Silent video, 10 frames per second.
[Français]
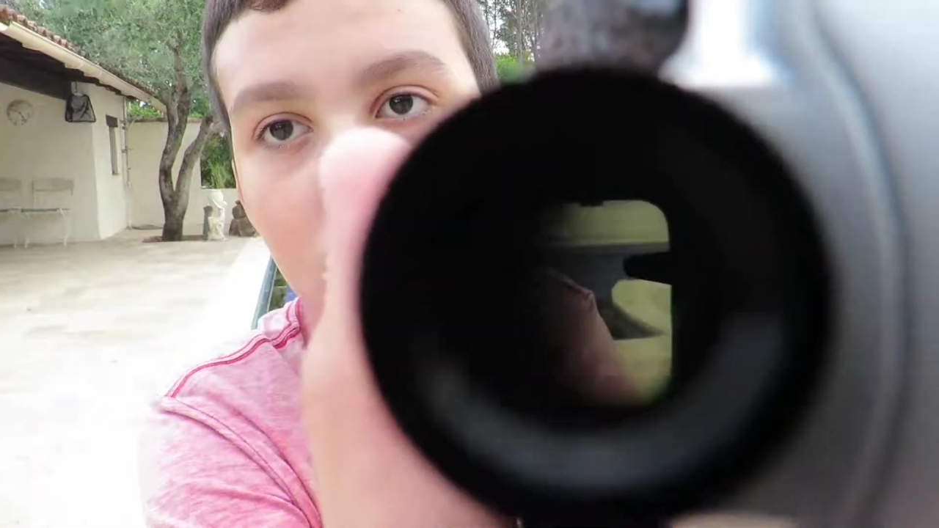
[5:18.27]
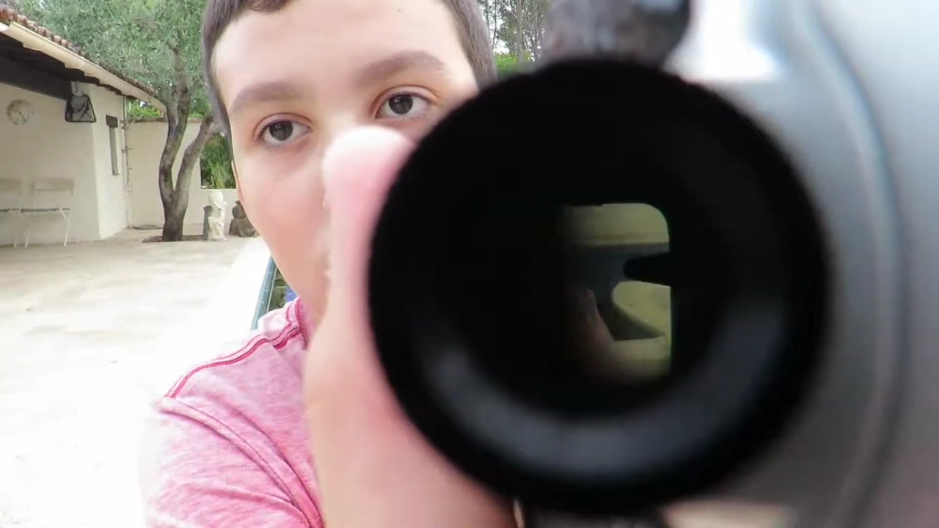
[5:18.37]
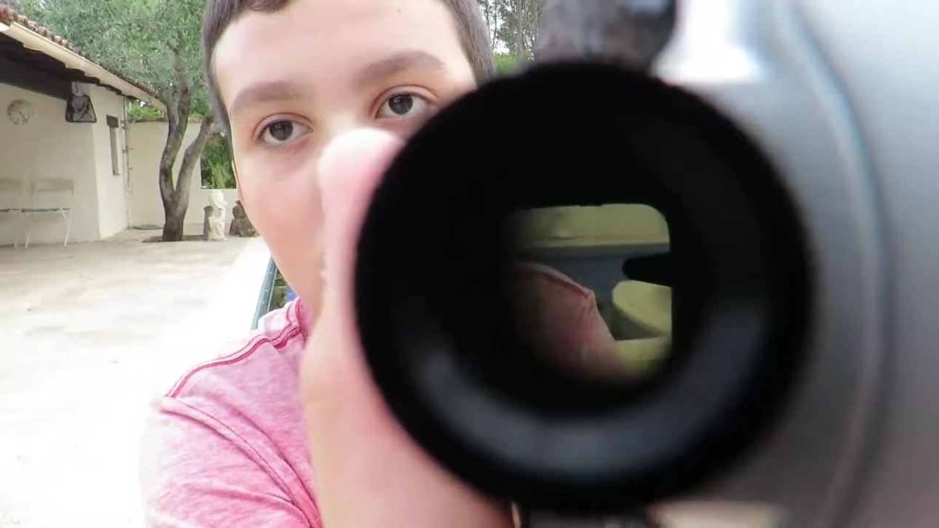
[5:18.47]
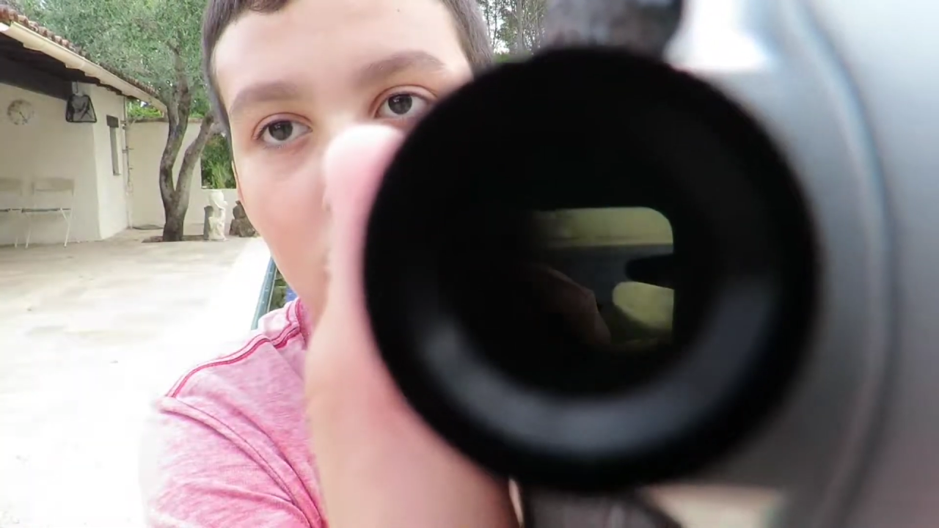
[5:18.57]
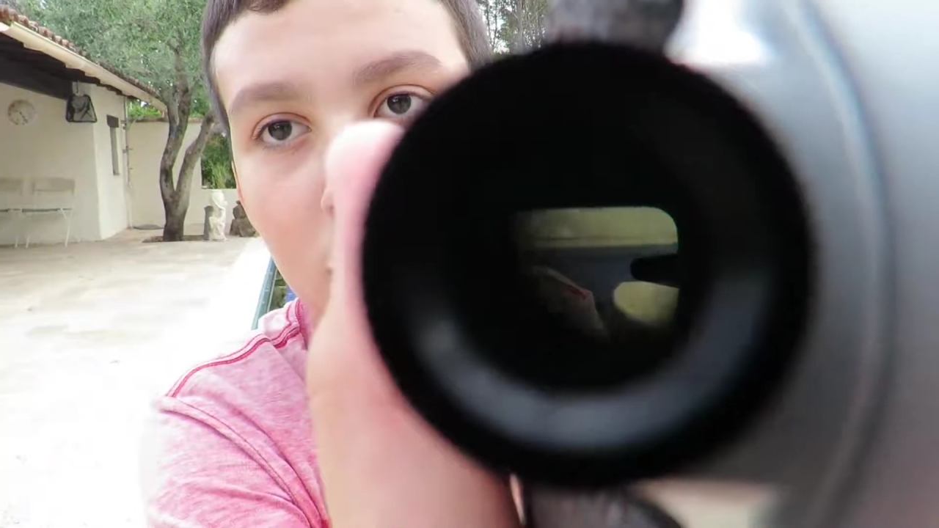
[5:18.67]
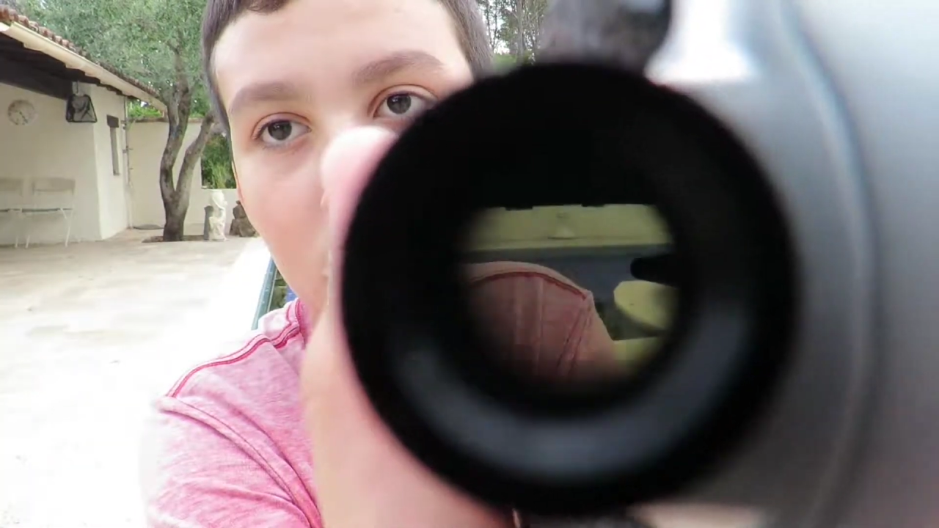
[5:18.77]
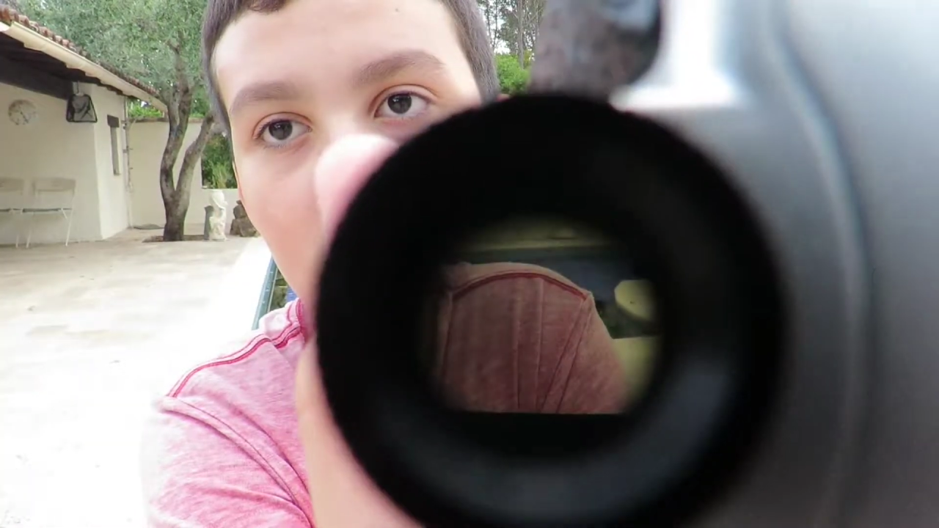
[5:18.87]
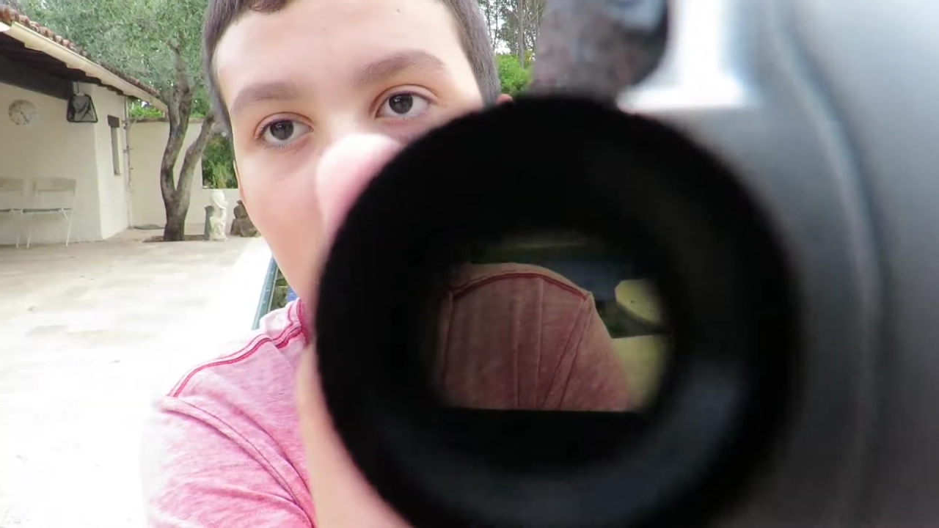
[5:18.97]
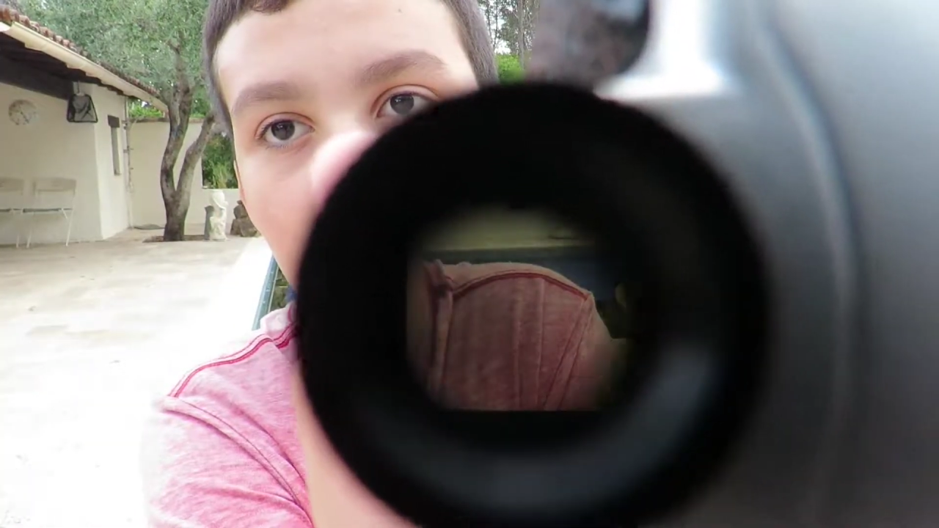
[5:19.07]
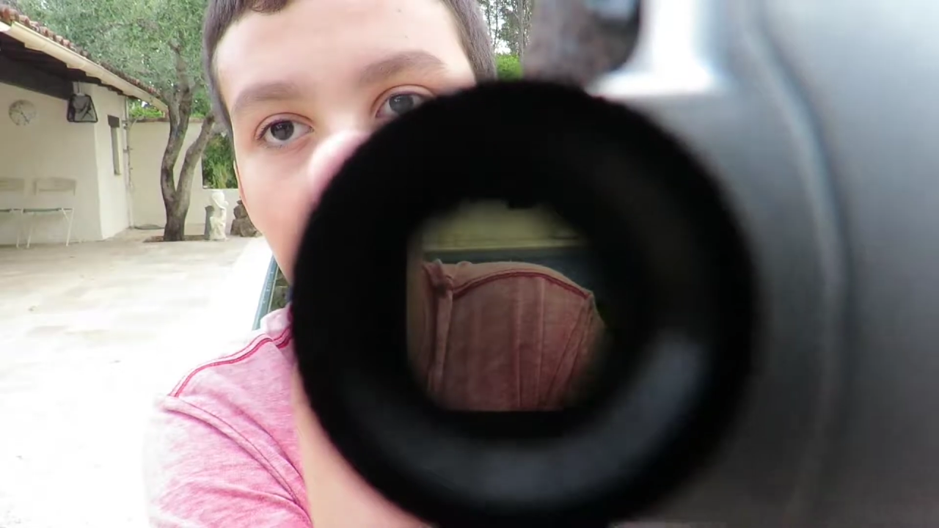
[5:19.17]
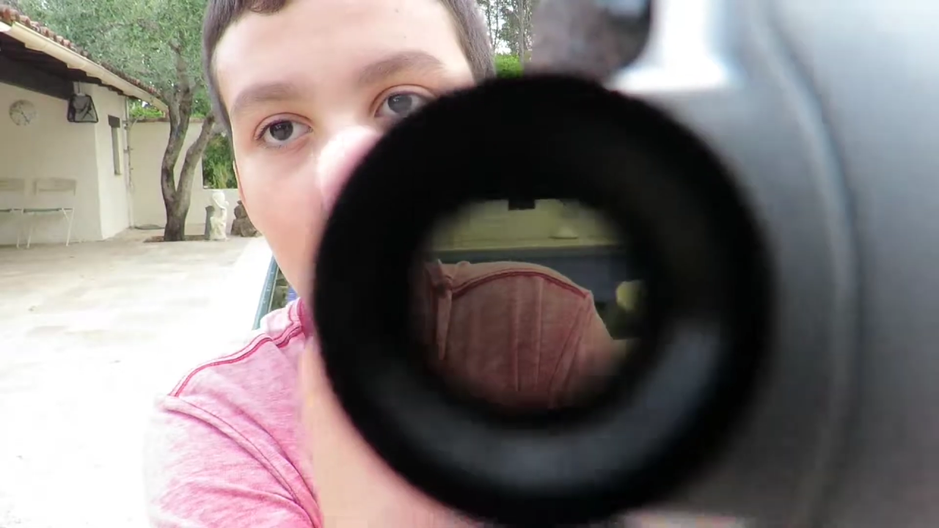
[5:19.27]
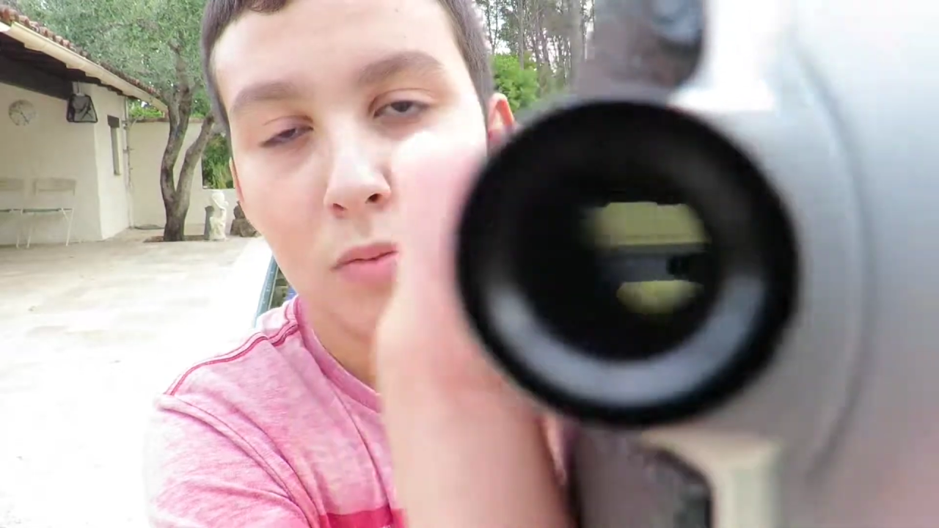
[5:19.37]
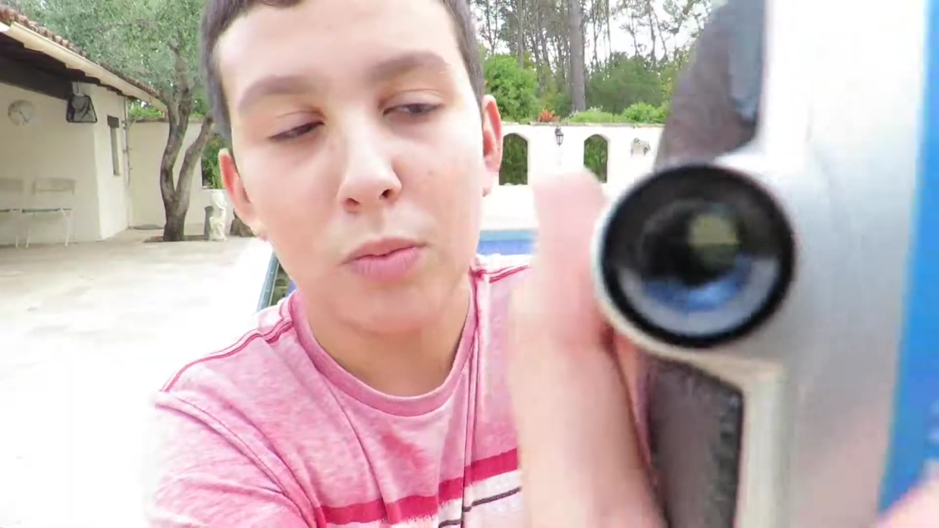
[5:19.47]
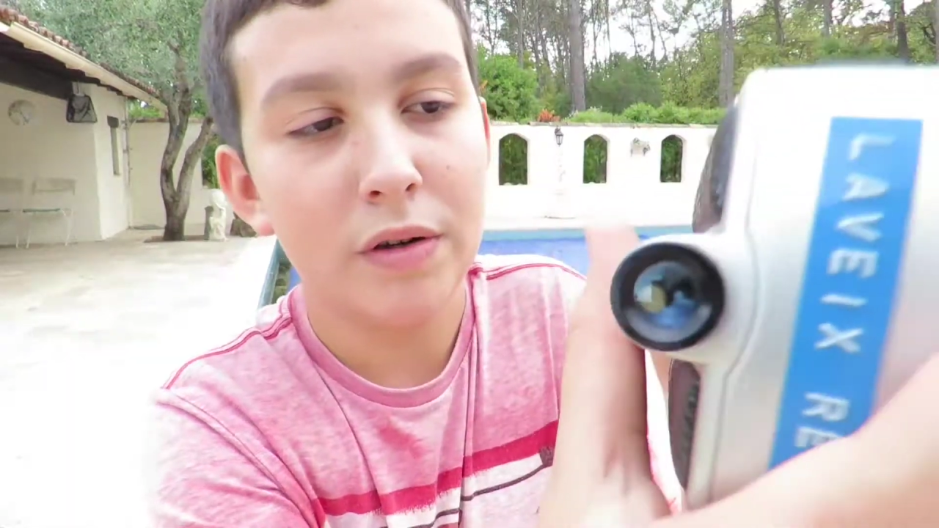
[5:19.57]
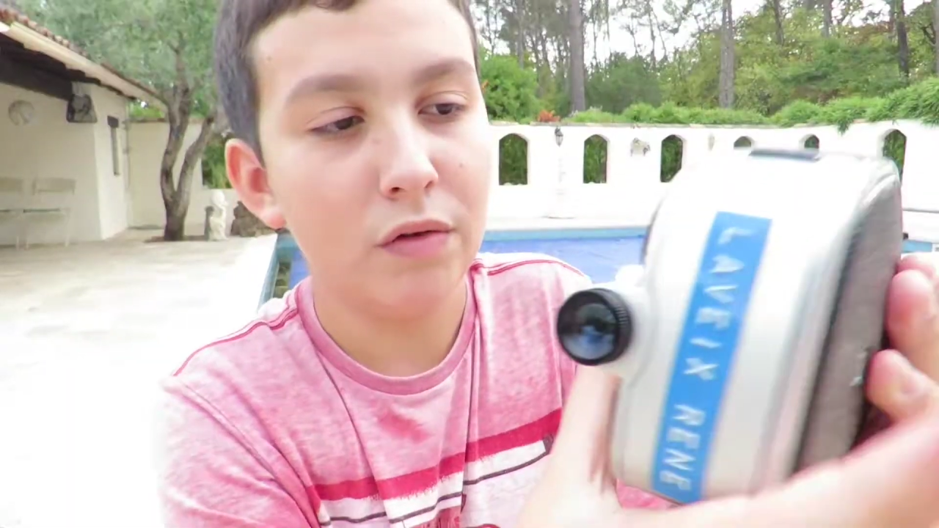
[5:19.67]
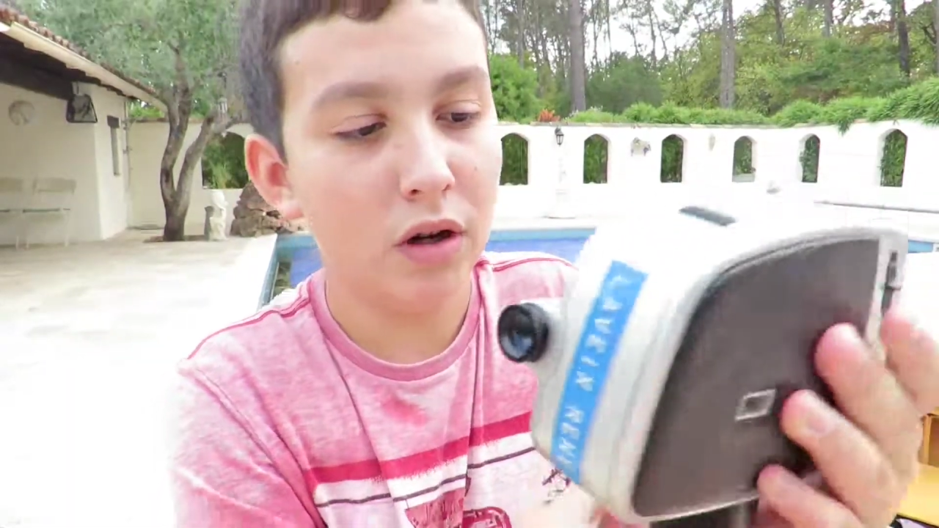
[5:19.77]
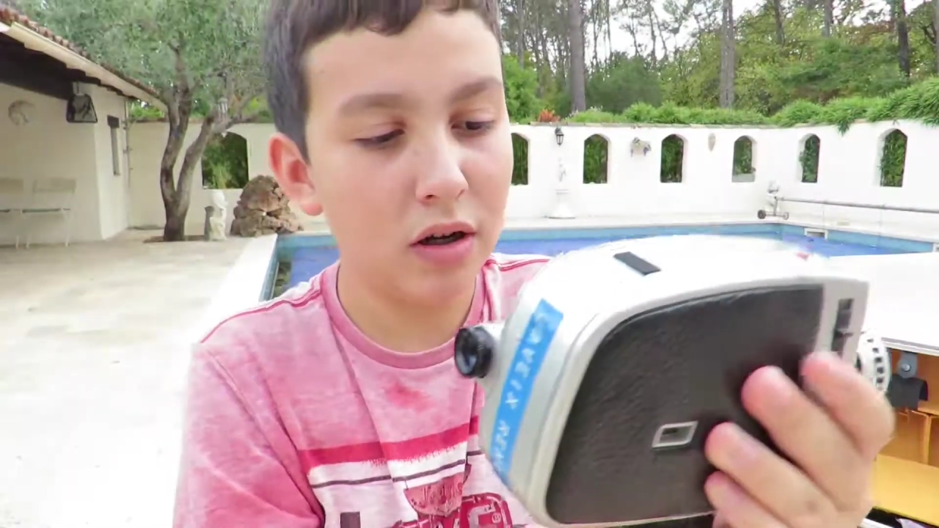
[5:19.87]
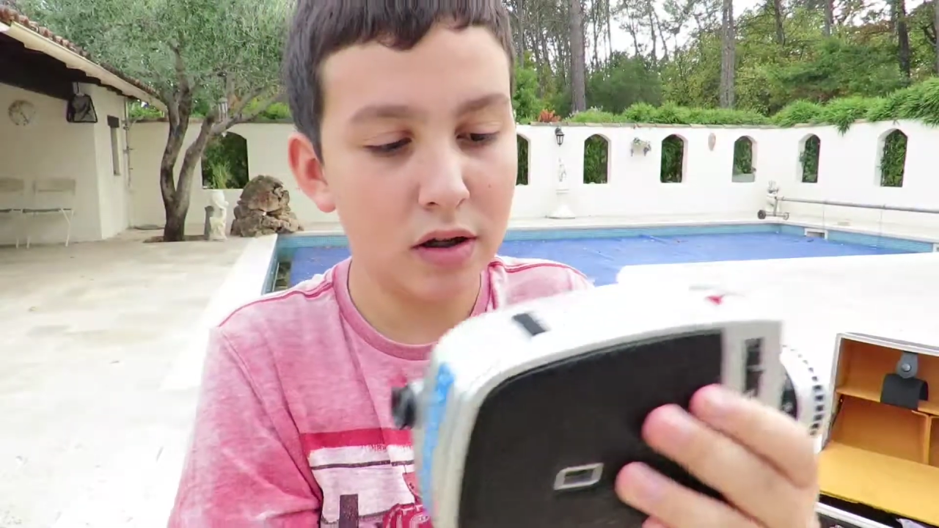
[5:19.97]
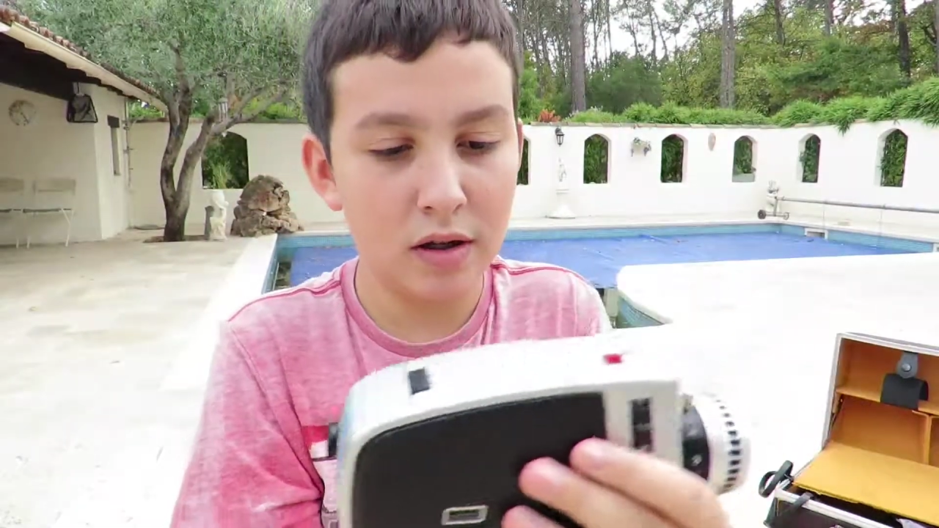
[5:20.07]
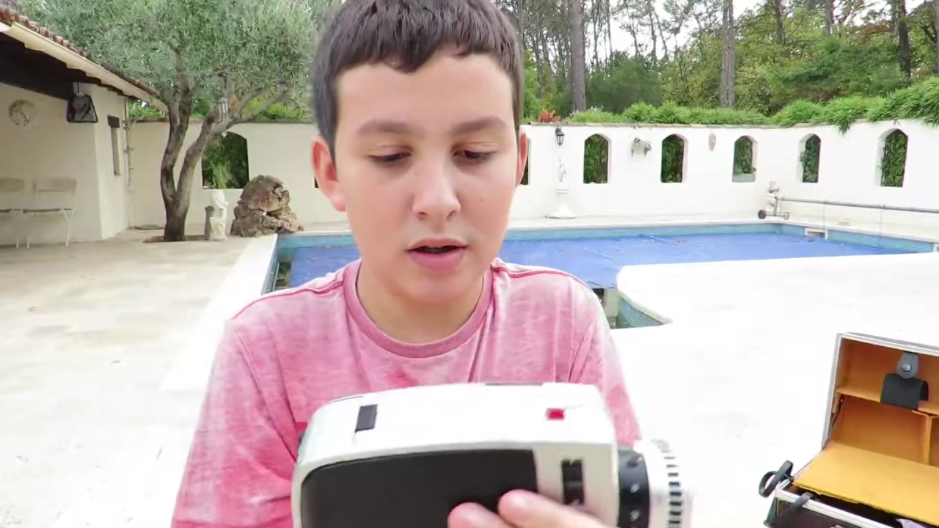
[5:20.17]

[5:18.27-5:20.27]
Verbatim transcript: peu. Bref, voilà.